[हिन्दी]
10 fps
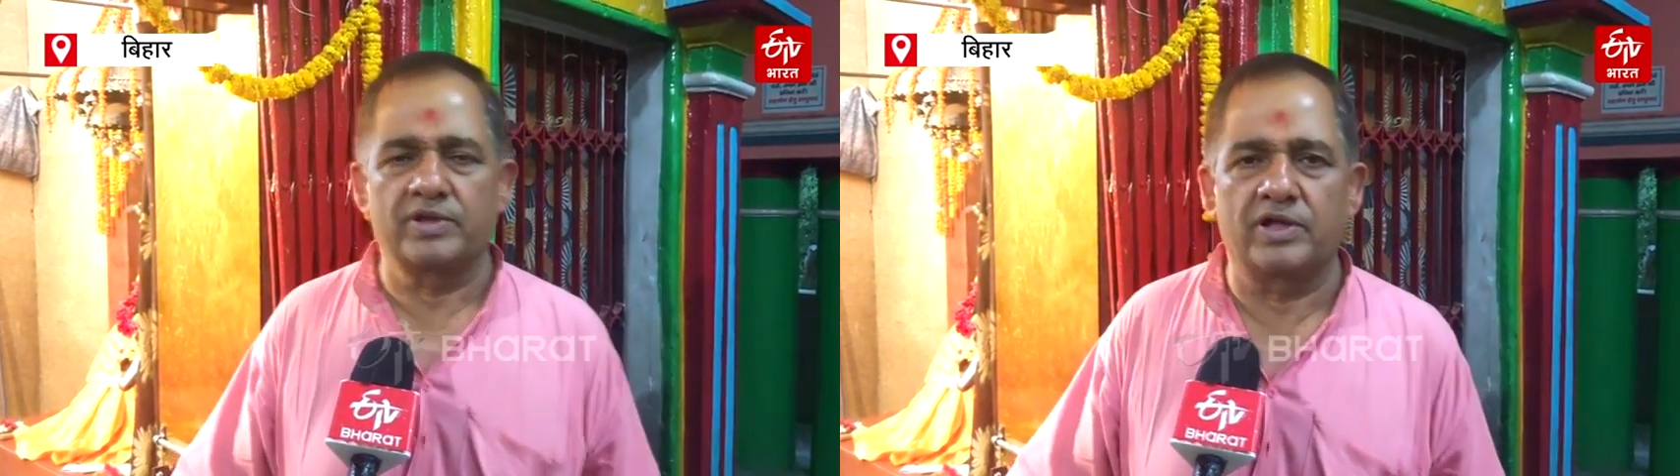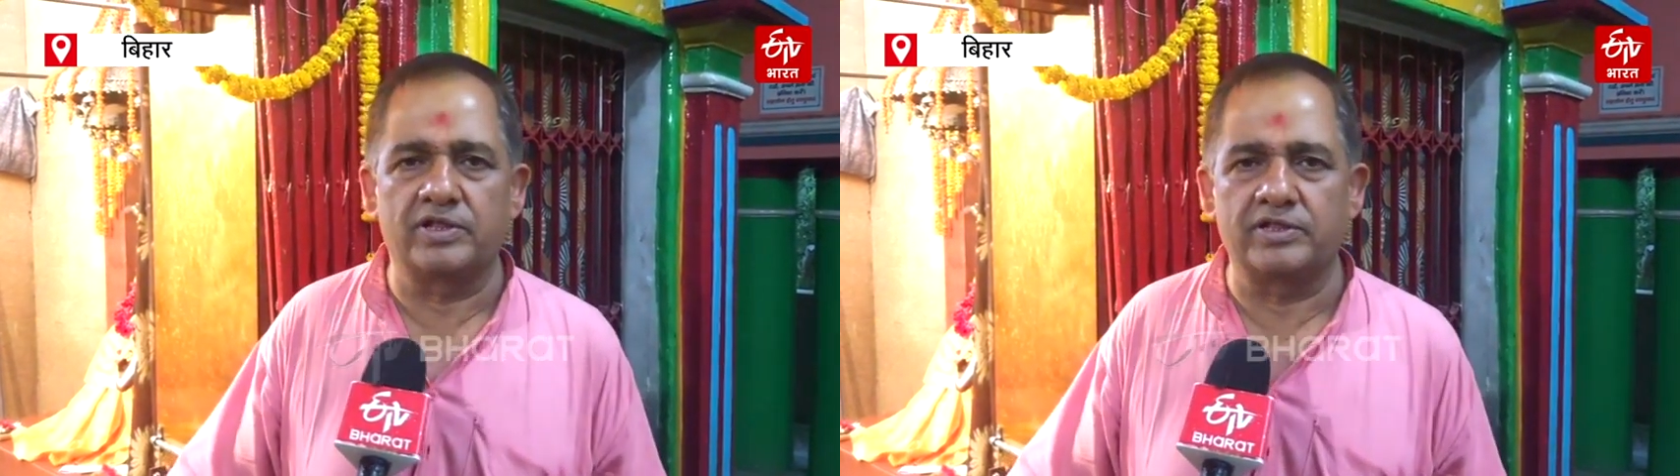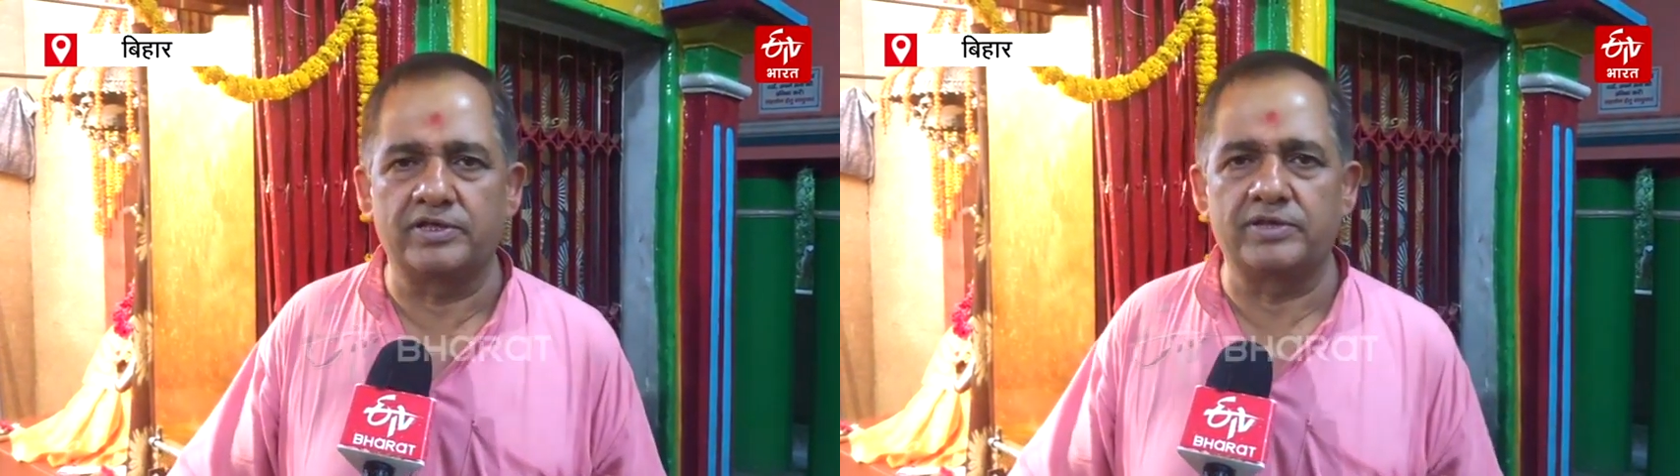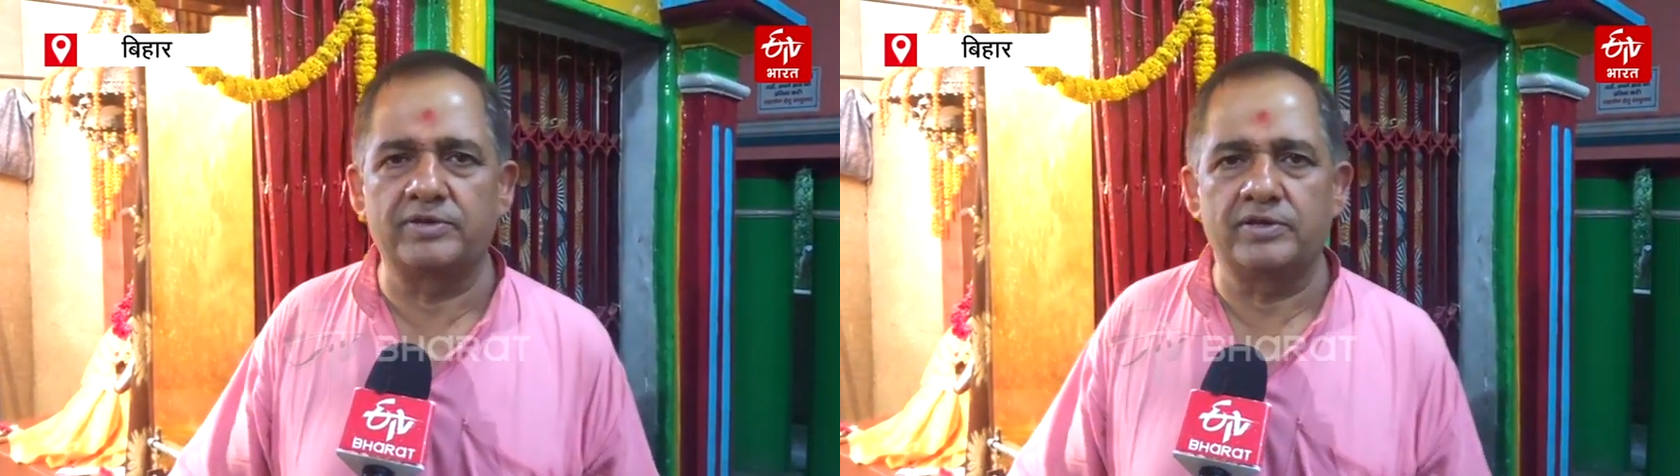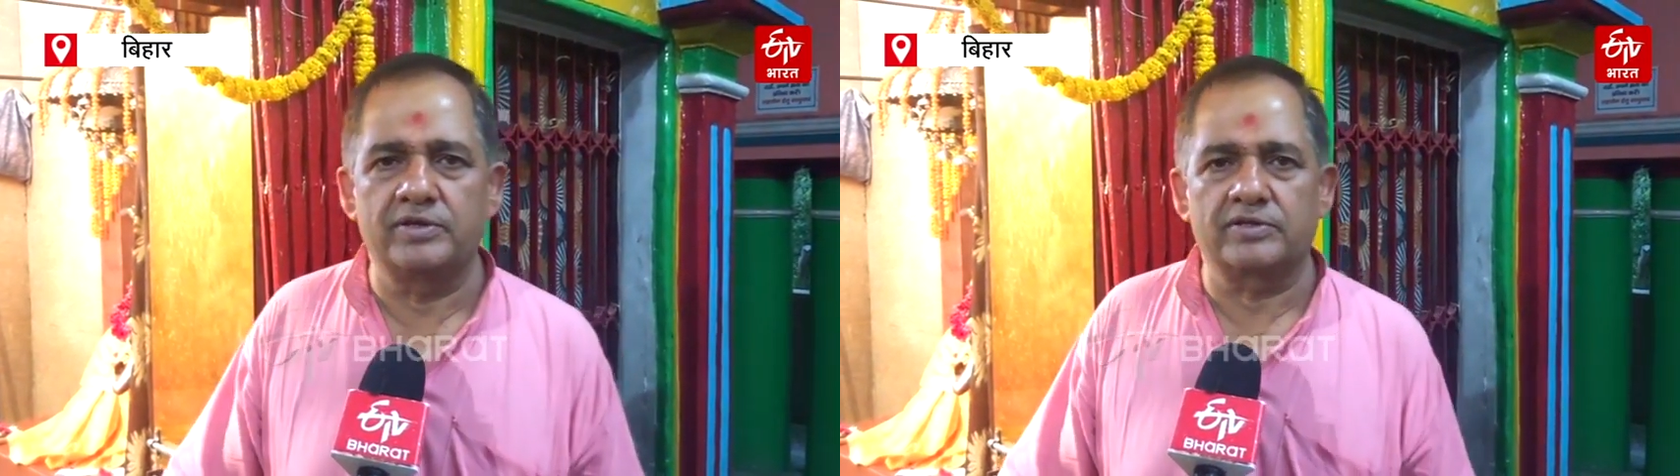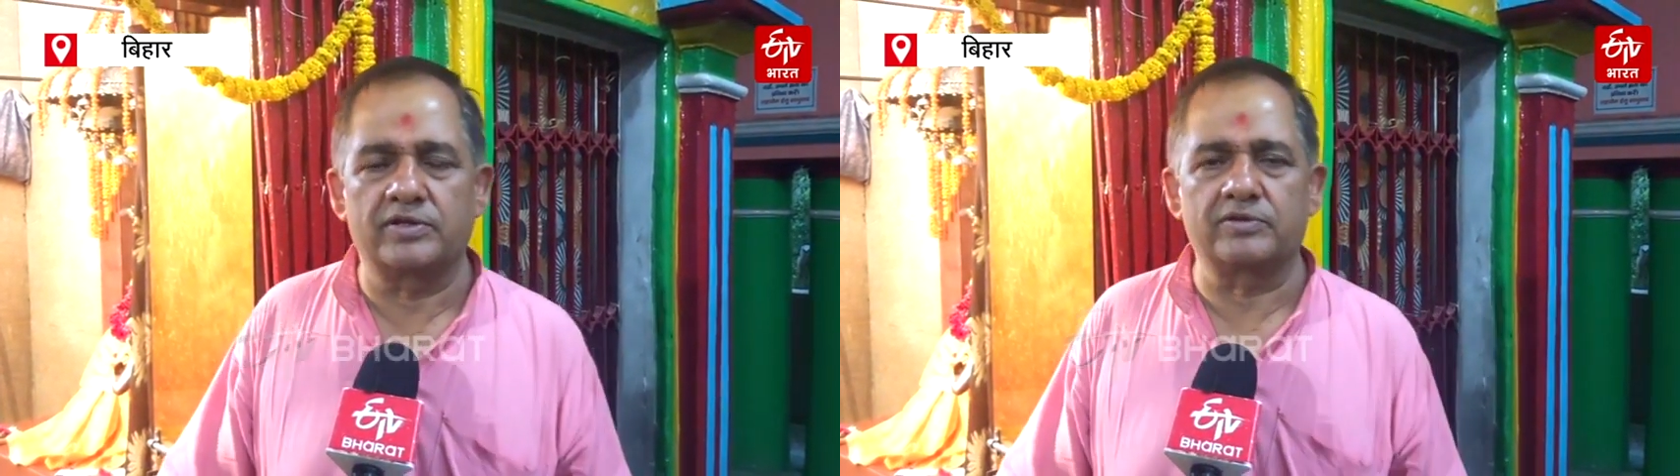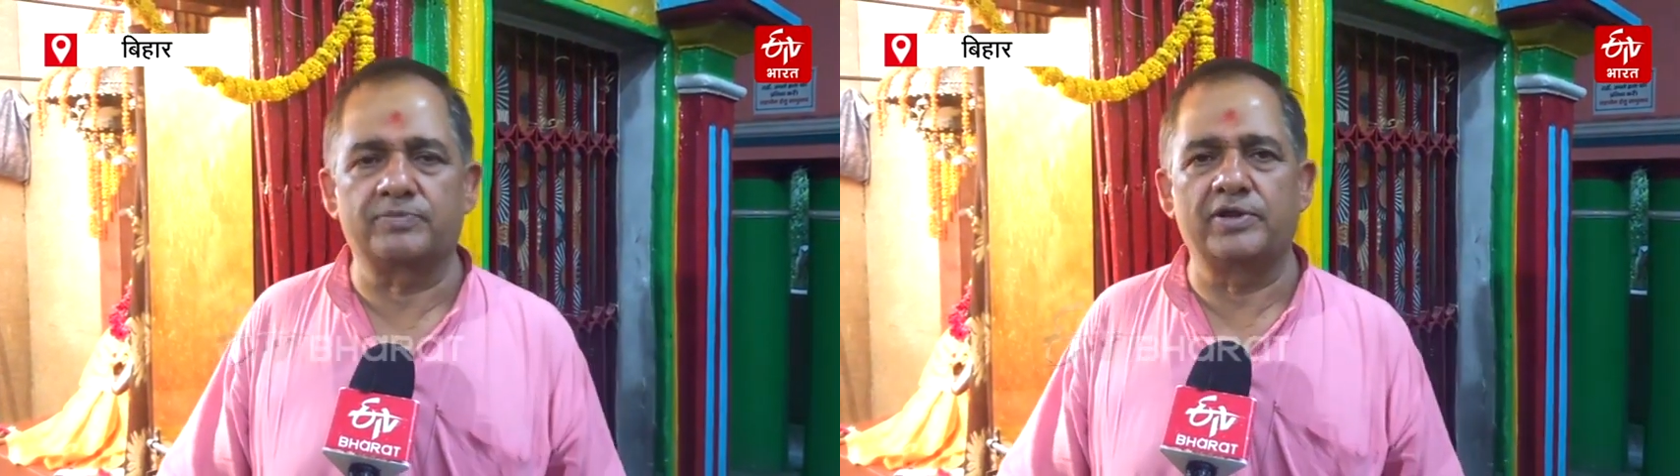हल्दी सर